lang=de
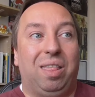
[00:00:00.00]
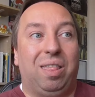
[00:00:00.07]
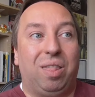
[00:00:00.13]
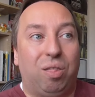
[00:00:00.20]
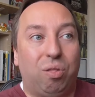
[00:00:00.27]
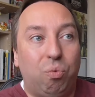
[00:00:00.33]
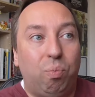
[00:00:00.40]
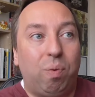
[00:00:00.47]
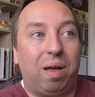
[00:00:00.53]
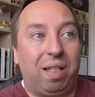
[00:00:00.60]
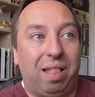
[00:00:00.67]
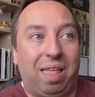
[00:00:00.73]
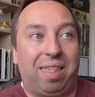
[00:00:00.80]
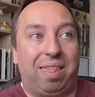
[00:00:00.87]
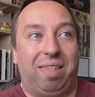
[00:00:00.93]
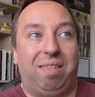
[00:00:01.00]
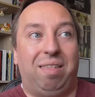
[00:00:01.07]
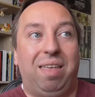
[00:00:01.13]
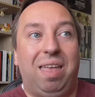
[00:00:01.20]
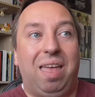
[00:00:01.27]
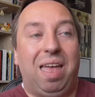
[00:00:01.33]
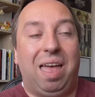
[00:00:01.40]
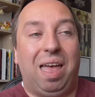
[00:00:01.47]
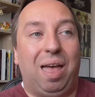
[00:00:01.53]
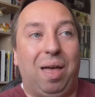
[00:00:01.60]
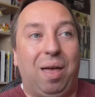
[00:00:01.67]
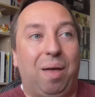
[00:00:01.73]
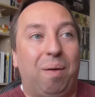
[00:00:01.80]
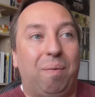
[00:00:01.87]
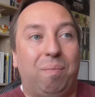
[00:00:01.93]
super klasse.
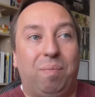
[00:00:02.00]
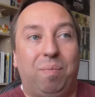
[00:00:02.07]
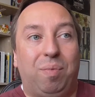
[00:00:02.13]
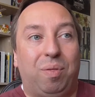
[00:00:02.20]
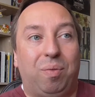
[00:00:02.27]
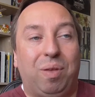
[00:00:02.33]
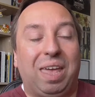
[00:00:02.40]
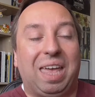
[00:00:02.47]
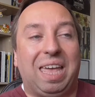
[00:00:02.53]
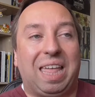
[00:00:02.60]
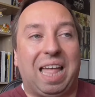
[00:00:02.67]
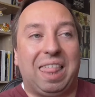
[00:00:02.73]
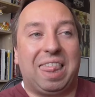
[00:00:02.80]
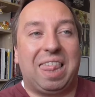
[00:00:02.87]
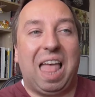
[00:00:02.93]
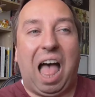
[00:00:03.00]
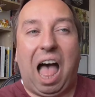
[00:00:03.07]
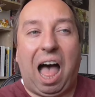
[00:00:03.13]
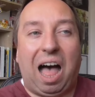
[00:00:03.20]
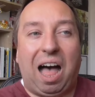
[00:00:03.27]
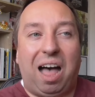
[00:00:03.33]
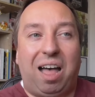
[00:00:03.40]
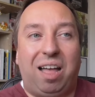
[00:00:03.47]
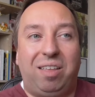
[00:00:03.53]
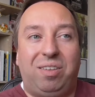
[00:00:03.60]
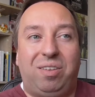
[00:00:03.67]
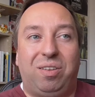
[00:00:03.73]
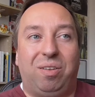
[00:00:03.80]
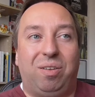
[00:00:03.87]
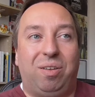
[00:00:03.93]
Ähm, so ihre ganze
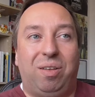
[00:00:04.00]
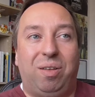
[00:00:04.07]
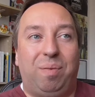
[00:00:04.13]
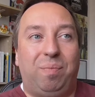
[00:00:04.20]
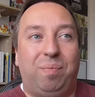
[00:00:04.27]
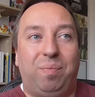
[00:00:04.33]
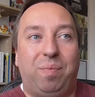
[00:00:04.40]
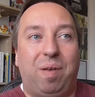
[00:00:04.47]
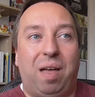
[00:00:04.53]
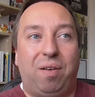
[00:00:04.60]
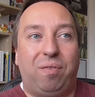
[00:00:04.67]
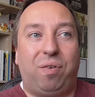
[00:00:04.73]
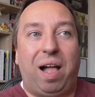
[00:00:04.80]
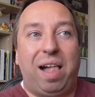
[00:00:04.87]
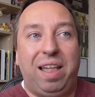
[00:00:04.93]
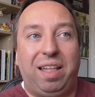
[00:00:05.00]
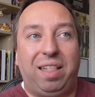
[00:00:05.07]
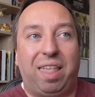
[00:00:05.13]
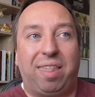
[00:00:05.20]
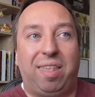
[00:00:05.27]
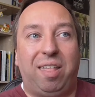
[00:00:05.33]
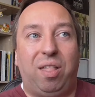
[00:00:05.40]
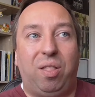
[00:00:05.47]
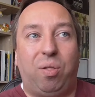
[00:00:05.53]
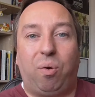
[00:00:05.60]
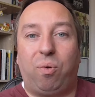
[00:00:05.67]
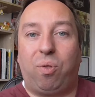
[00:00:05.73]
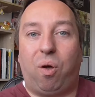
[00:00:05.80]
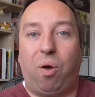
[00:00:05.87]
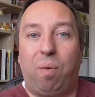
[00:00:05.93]
Art, ähm, vor allen Dingen, dass sie den
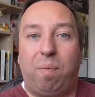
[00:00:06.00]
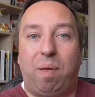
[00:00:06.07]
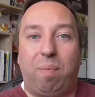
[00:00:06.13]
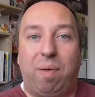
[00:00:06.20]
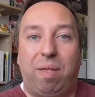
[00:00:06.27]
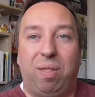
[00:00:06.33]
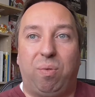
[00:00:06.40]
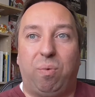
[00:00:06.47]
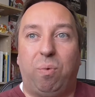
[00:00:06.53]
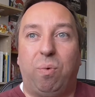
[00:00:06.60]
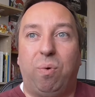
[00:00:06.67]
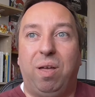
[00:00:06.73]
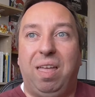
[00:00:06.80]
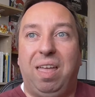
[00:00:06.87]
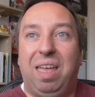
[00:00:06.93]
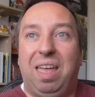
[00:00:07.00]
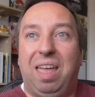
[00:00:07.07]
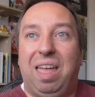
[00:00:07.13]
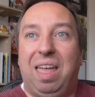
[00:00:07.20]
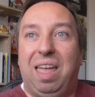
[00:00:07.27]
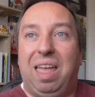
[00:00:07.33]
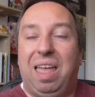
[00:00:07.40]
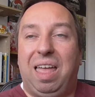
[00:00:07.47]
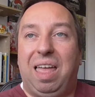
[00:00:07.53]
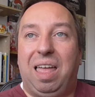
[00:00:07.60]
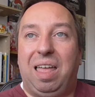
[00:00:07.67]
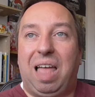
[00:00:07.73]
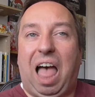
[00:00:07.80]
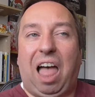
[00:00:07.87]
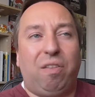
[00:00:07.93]
Doktor auch manchmal so
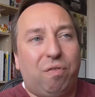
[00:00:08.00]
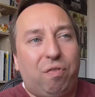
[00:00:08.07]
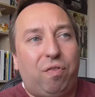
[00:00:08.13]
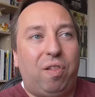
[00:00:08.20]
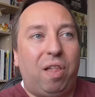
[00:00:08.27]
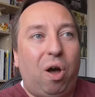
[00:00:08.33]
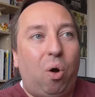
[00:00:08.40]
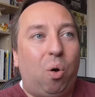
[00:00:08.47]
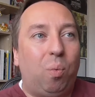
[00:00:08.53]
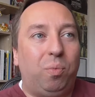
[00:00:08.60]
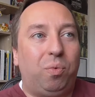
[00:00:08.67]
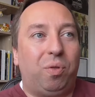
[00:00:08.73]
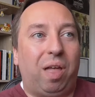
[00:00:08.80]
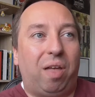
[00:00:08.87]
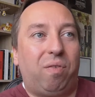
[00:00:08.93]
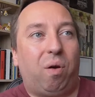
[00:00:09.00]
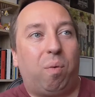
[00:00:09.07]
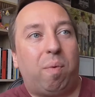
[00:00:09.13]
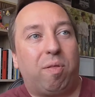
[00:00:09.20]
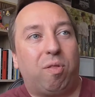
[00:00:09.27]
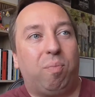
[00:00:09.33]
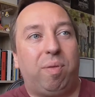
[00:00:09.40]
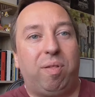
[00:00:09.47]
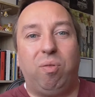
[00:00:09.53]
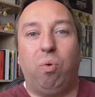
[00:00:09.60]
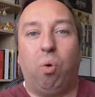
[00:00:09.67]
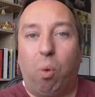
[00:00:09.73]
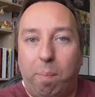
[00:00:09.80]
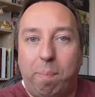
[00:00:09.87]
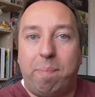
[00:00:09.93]
anflaumt und einfach auch mal so ein bisschen
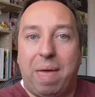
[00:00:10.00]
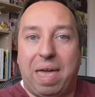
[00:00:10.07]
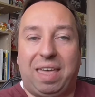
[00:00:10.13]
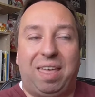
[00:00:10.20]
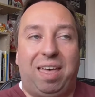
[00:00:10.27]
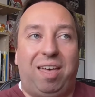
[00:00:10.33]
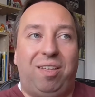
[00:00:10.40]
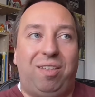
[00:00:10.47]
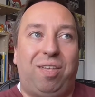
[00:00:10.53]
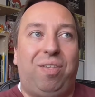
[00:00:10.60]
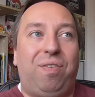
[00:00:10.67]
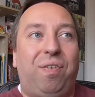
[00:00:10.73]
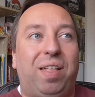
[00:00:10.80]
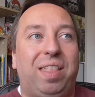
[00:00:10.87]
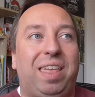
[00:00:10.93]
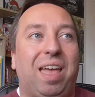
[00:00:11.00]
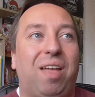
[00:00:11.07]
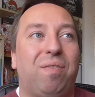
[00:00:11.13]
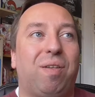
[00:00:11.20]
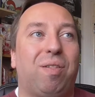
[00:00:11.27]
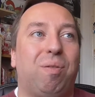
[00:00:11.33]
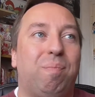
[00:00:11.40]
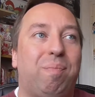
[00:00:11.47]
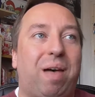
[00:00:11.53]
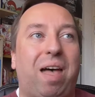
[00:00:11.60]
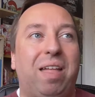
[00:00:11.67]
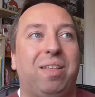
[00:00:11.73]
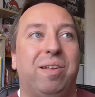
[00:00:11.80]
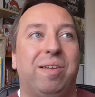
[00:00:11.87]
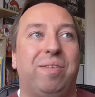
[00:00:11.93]
rummeckert, das fand ich einfach
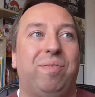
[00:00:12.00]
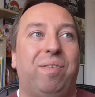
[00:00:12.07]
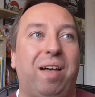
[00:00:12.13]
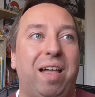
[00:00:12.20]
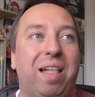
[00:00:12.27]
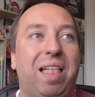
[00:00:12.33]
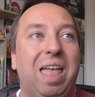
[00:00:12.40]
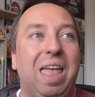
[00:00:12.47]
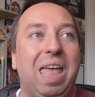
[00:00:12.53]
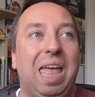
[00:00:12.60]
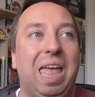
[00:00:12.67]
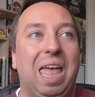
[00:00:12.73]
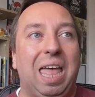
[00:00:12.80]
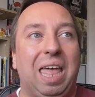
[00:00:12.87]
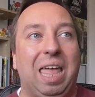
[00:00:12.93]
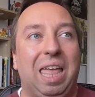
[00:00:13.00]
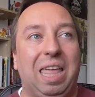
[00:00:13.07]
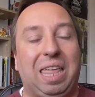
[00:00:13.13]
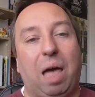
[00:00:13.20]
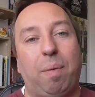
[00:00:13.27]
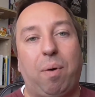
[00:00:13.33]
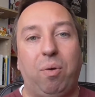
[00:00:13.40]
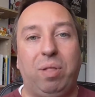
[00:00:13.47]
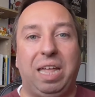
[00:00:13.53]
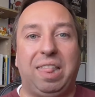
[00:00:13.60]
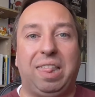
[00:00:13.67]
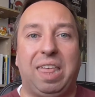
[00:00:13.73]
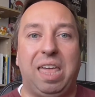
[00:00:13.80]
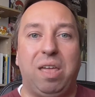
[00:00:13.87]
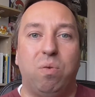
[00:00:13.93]
sympathisch, weil ich habe auch
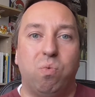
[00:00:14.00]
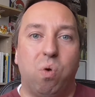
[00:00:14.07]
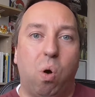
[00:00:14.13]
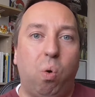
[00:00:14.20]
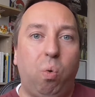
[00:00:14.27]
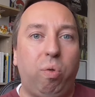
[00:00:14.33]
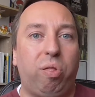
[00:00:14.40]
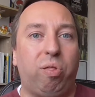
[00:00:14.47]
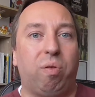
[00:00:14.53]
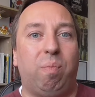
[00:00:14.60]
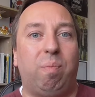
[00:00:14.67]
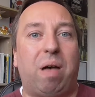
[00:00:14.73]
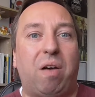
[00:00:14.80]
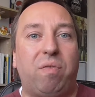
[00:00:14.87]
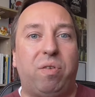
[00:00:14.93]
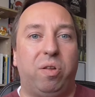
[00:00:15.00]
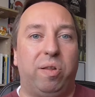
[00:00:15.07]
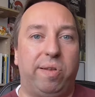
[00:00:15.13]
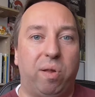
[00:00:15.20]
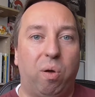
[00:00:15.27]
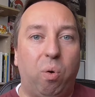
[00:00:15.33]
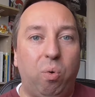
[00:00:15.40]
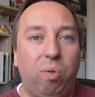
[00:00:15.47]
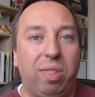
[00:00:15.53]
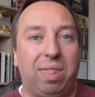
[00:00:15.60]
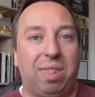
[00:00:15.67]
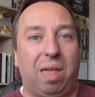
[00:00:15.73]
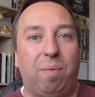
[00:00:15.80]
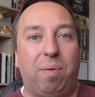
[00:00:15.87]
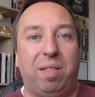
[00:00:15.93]
nichts gegen Rose und Martha
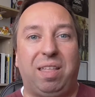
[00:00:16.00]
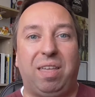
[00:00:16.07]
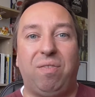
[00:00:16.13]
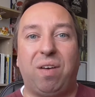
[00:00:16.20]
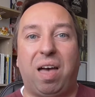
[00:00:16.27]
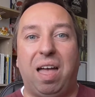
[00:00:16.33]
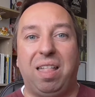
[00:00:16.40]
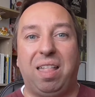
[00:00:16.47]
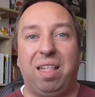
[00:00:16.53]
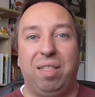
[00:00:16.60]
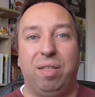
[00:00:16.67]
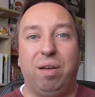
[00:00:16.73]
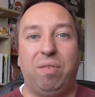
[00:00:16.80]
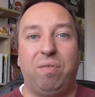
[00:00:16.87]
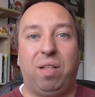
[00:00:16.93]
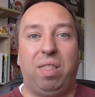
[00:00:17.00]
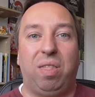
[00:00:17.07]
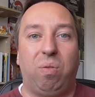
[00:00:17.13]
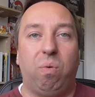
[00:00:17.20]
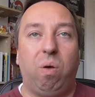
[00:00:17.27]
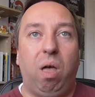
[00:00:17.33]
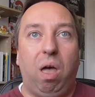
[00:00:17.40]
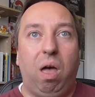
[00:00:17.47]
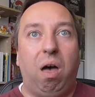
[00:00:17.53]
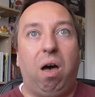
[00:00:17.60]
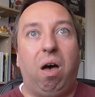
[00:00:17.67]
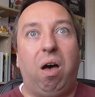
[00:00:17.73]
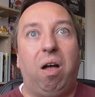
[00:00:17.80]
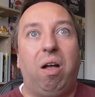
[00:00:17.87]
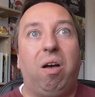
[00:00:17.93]
Jones, aber die waren dann irgendwann so,
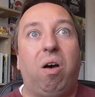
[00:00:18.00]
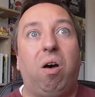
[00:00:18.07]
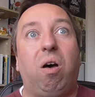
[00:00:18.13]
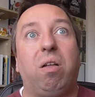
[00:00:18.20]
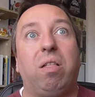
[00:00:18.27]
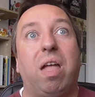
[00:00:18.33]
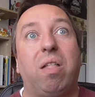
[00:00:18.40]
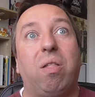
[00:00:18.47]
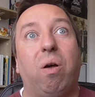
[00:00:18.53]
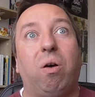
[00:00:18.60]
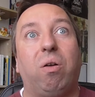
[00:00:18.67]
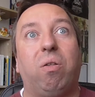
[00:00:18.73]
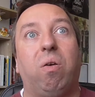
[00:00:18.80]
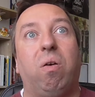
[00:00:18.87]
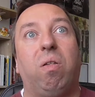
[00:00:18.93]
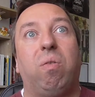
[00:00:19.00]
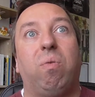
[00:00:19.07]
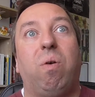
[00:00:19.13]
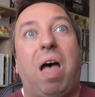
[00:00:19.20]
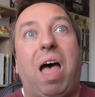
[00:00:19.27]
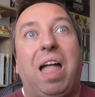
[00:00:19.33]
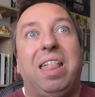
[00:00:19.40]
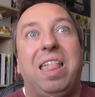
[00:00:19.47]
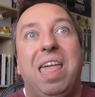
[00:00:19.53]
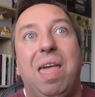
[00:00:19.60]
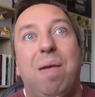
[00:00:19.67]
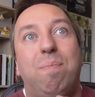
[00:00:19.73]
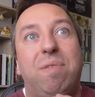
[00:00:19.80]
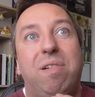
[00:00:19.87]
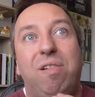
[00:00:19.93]
ah, der Doktor so an
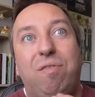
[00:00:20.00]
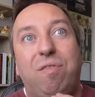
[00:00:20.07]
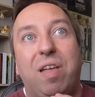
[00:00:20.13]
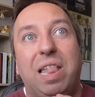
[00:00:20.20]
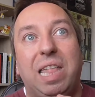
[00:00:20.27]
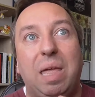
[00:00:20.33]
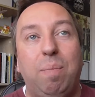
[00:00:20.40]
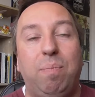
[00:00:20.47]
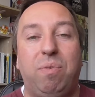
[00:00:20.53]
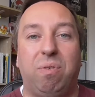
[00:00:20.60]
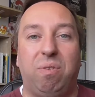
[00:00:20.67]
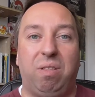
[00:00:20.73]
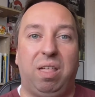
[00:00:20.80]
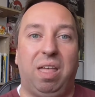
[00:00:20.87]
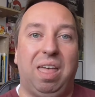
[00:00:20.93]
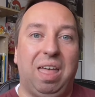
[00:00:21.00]
Himmel verliebt und